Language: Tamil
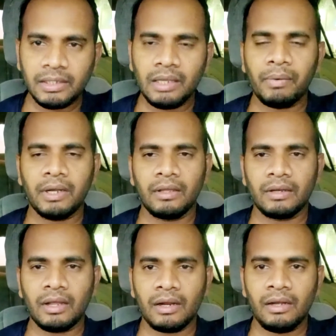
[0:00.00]

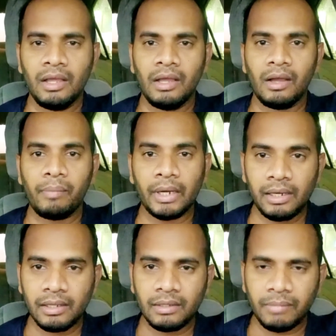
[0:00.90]
செய்யப்பட்டிருக்கிறார்கள்
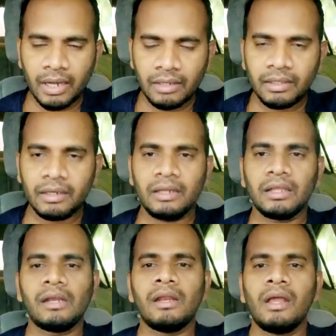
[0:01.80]
பலருக்கு மரண
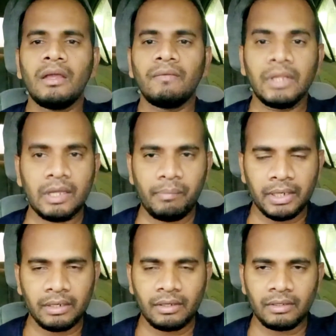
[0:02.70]
தண்டனையில்
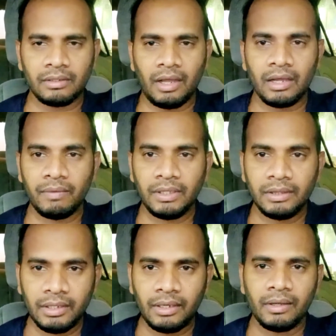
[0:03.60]
விதிக்கப்பட்டிருக்கிறது ஆகவே
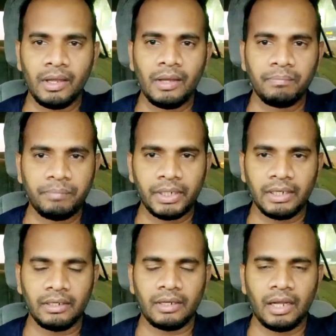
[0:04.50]
இந்த
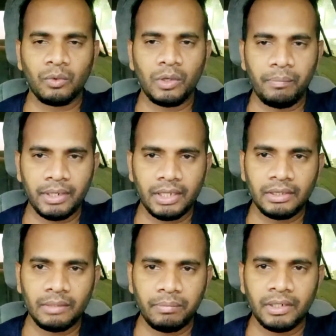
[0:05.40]
பெண் நான் குறிப்பிட்ட
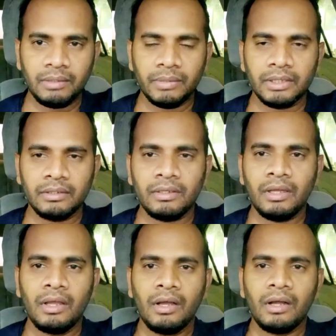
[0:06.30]
இந்த பெண்ணும் வந்து
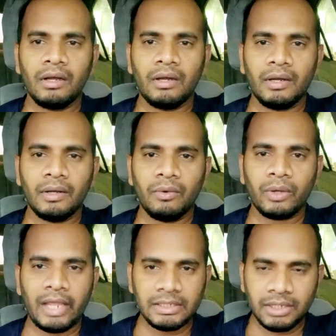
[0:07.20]

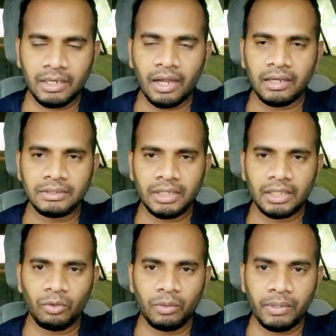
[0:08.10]
ஒரு ஏசியன் கண்ட்ரியை
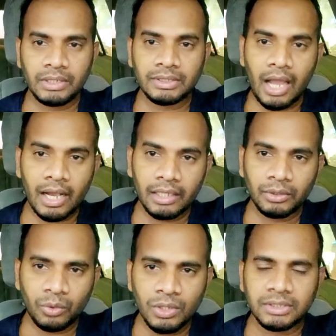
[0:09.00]
சேர்ந்த ஒரு பெண் சாராய
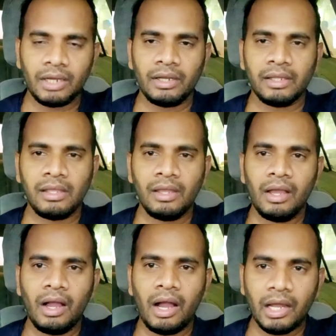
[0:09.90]
தொழிற்சாலையை
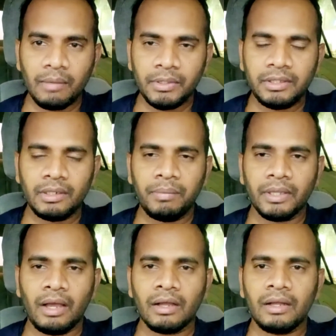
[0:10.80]

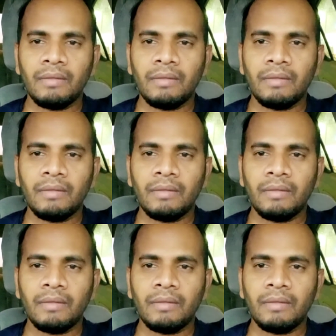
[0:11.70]
ஆரம்பித்திருப்பதாக